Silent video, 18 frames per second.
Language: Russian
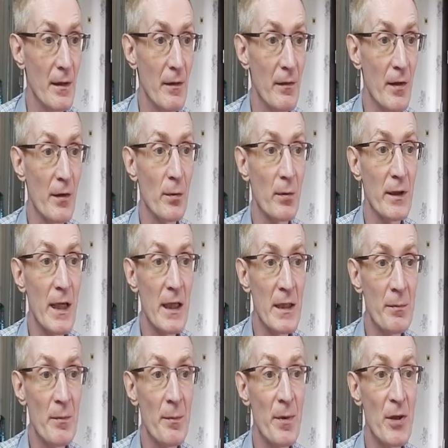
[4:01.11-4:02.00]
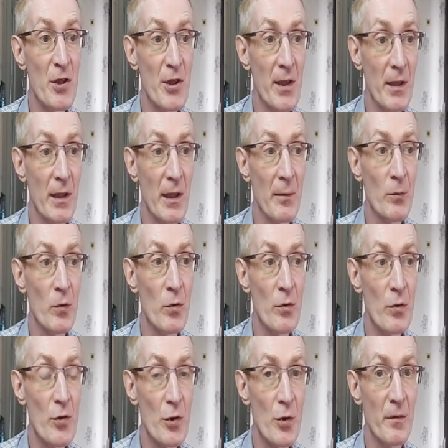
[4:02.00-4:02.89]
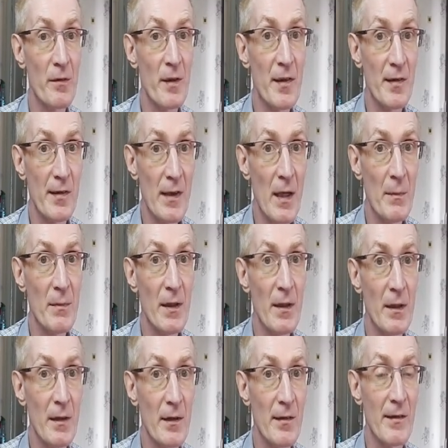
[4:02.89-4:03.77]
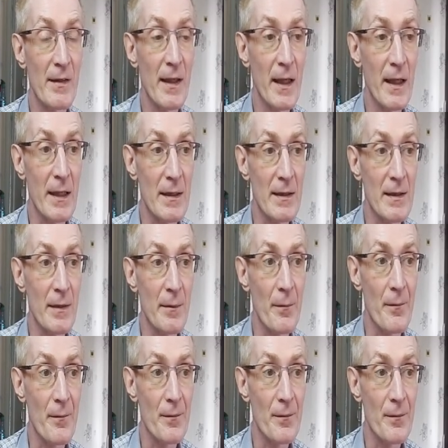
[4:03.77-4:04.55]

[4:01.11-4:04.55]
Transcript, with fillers: В результате мы пришли к тому, что вы и сами знаете –